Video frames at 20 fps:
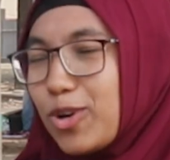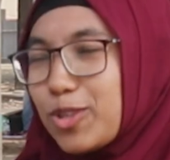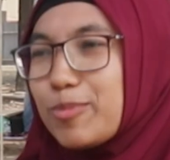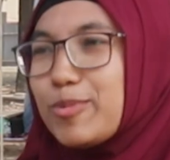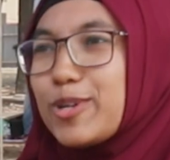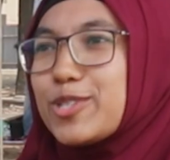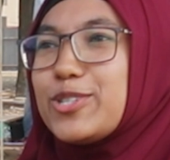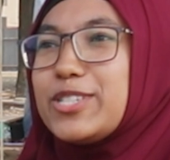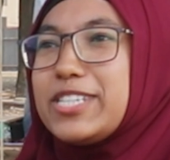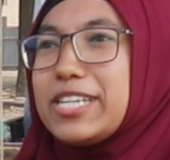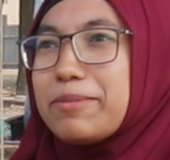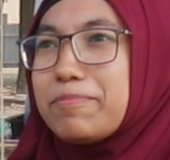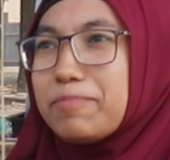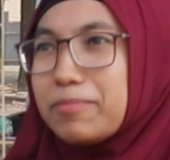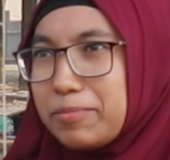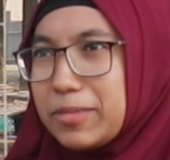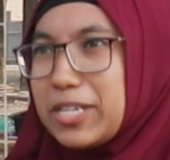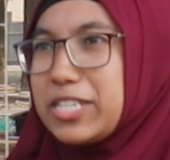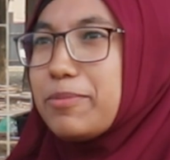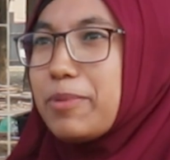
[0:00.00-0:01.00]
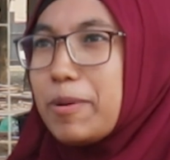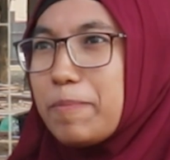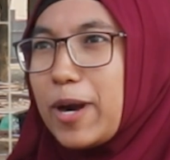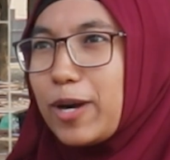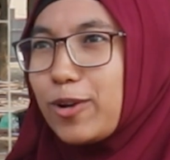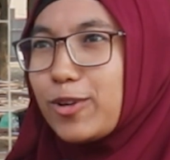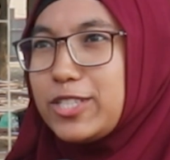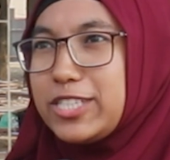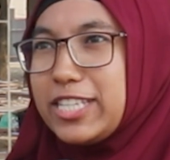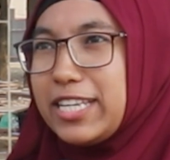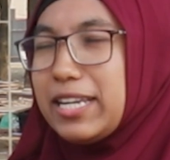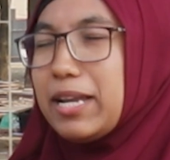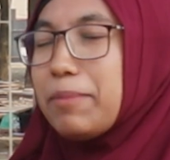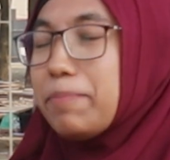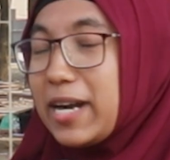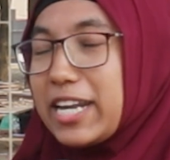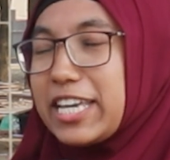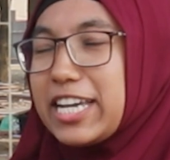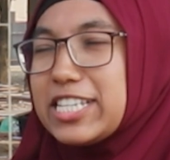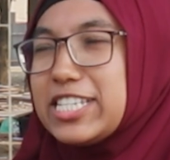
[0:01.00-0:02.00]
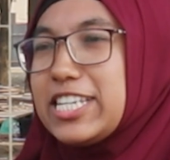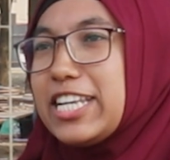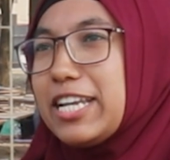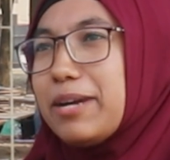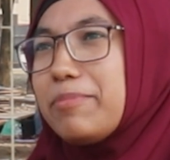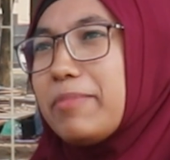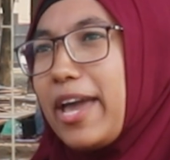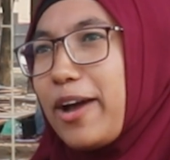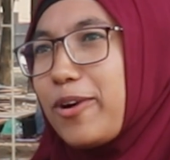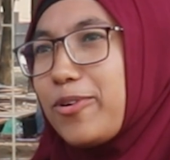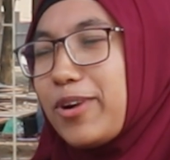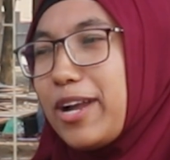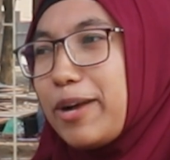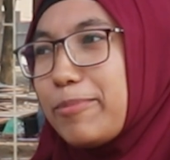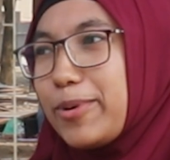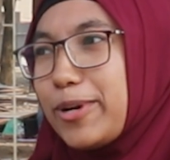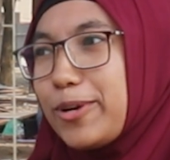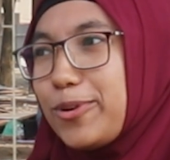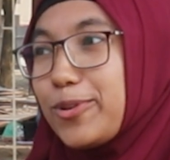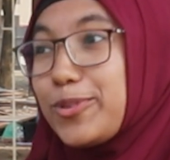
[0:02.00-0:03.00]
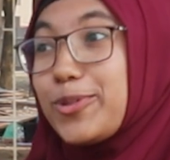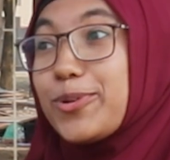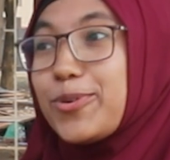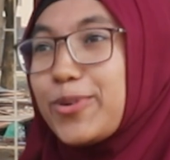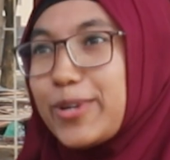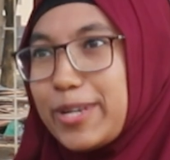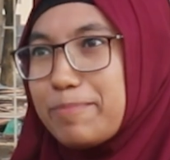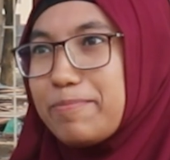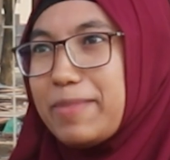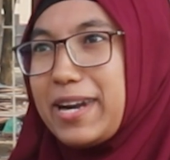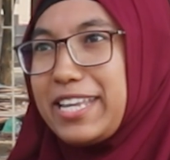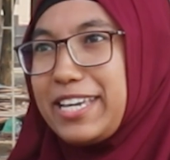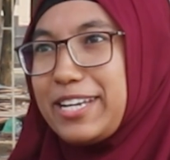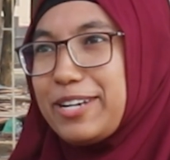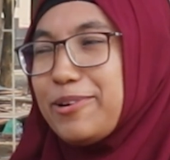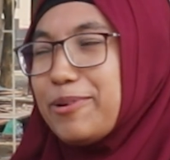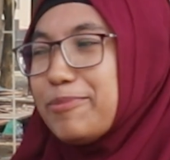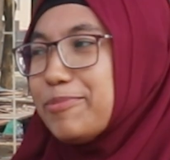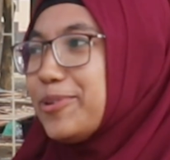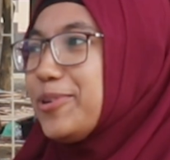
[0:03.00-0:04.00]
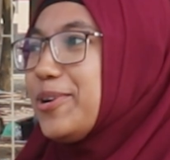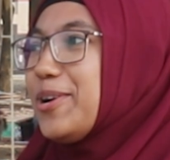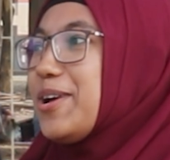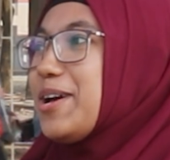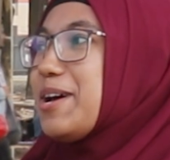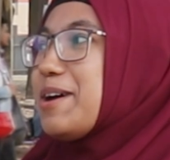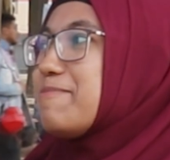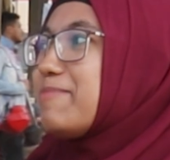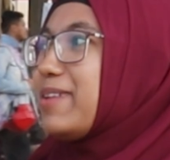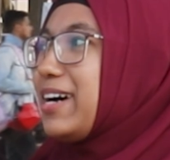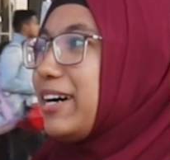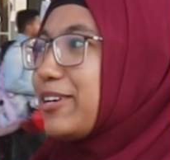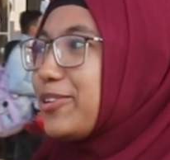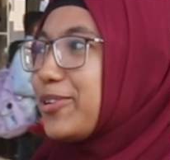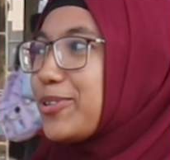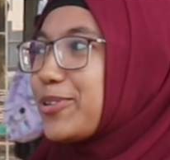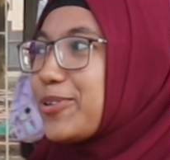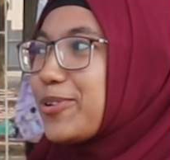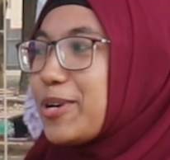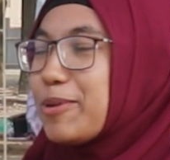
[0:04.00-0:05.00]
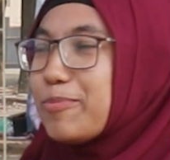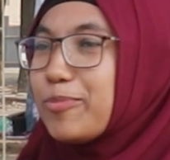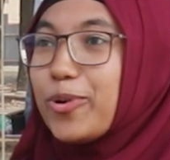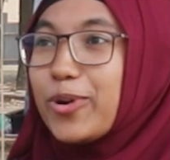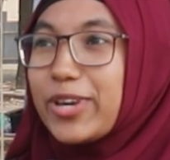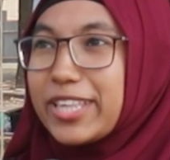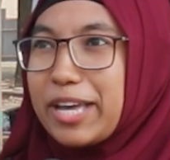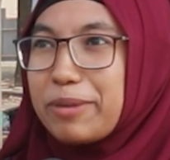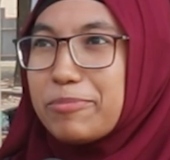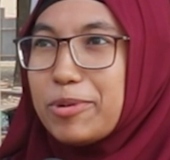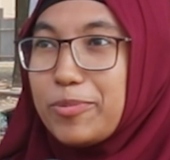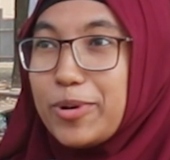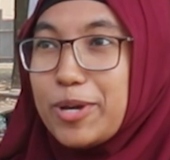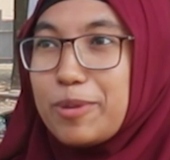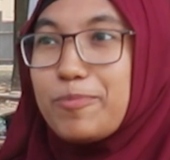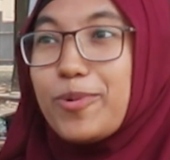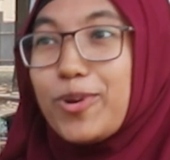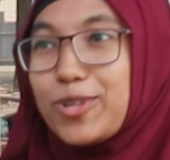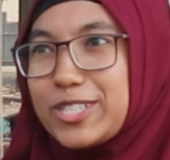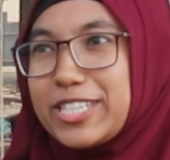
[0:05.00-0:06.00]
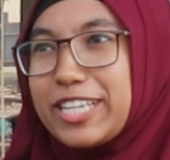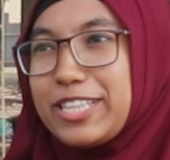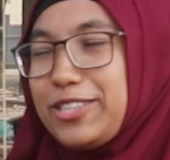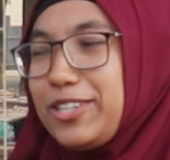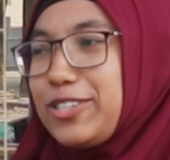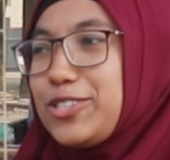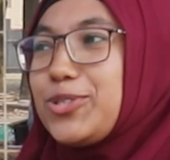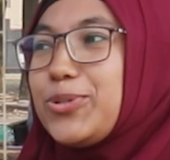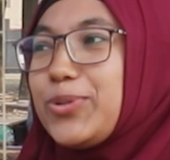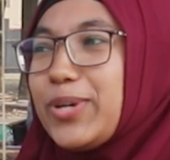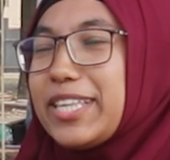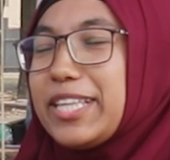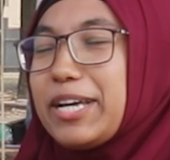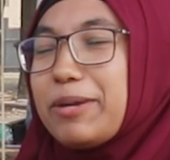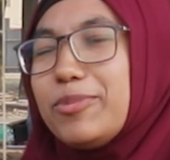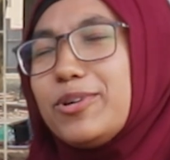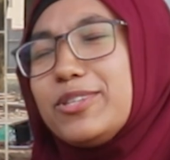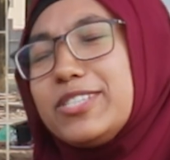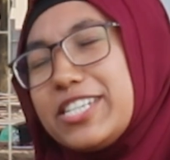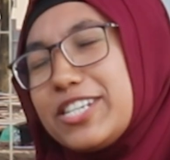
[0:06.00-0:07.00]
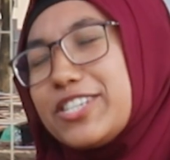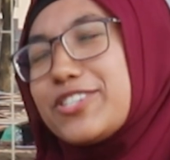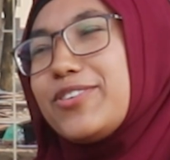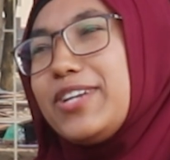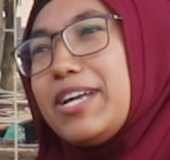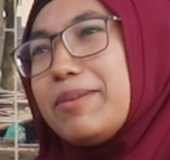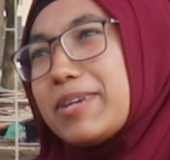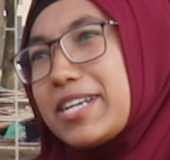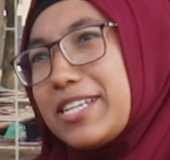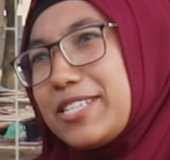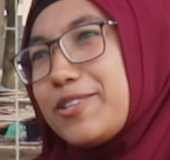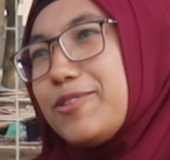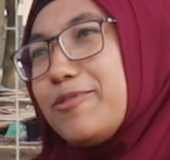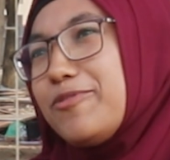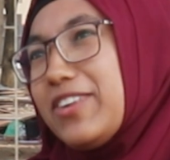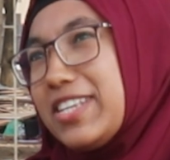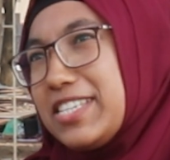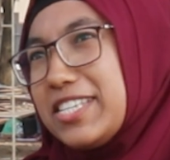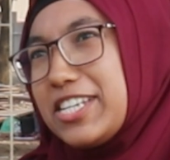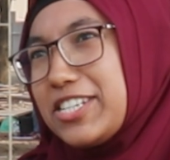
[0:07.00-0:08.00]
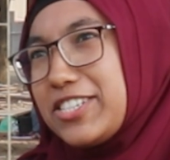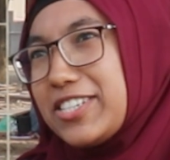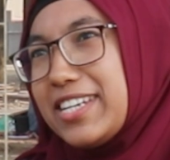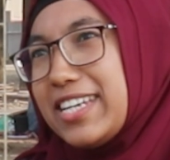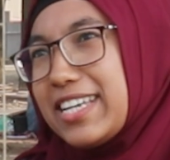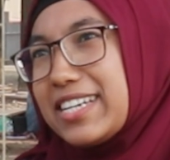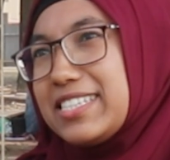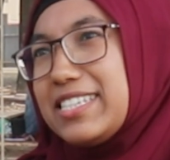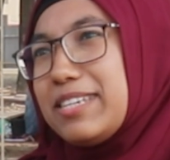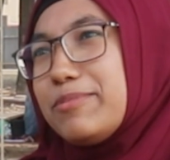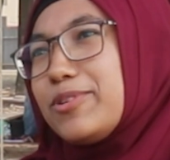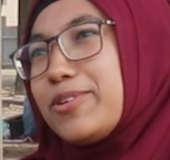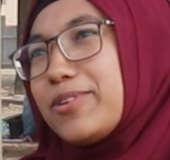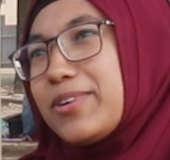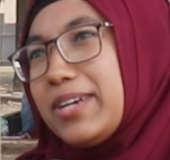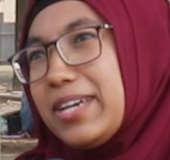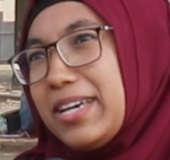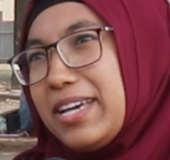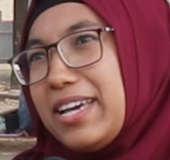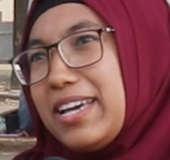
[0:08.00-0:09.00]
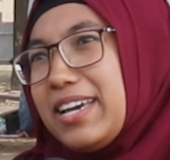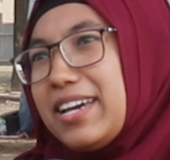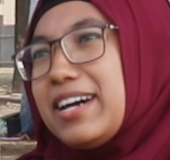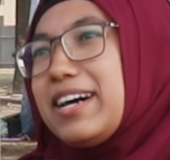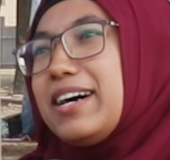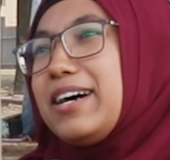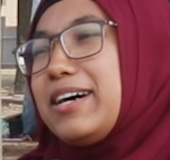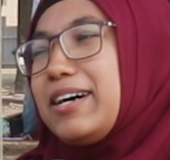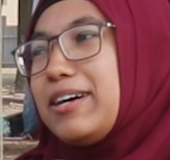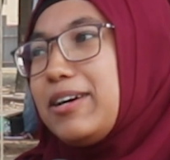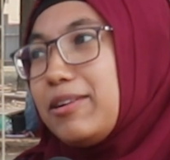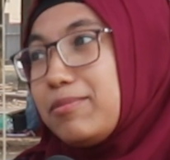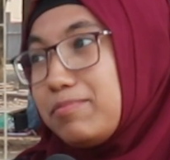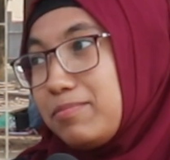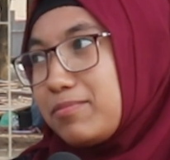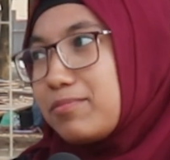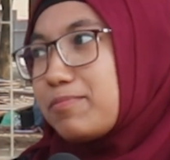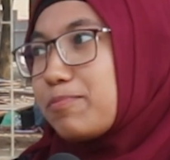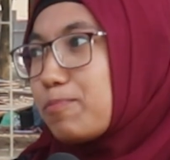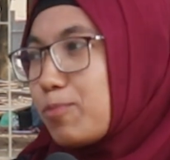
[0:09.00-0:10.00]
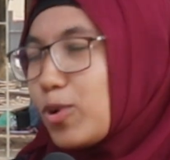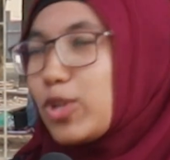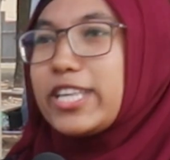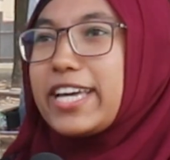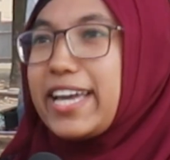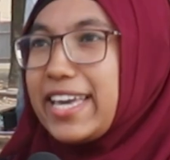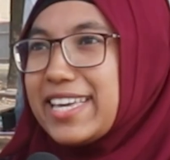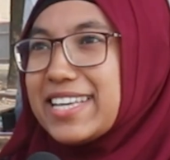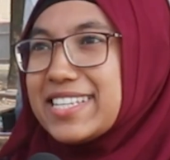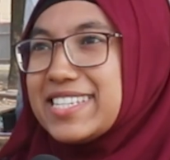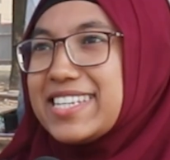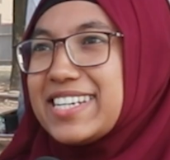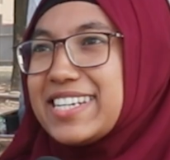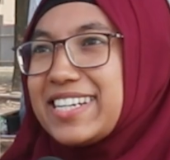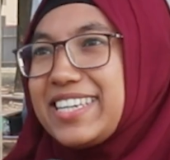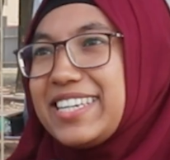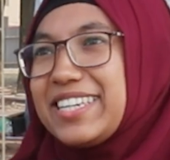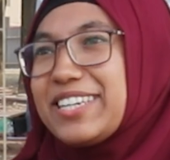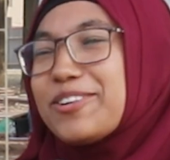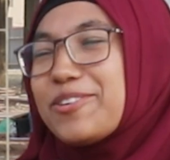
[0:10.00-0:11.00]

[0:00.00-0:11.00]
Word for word: গত বছর যে হিসেবে পাঠক ছিলাম পাঠিকা ছিলাম এখন আবার নতুন করে পাঠিকা হব বা নতুন করে বই দেখবো বইয়ের প্রচ্ছেদ ছুঁয়ে দেখবো জিনিসগুলো আমার কাছে খুব ফ্যাসিনেশন লাগছে এবং প্রতীক্ষায় আছে আর কি